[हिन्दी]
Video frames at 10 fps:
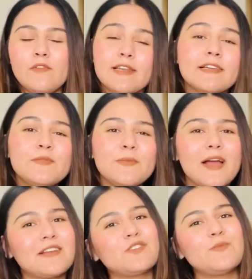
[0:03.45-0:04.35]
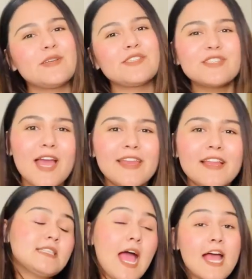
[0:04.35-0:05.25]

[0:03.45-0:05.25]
वेलकम बैक टू माय चैनल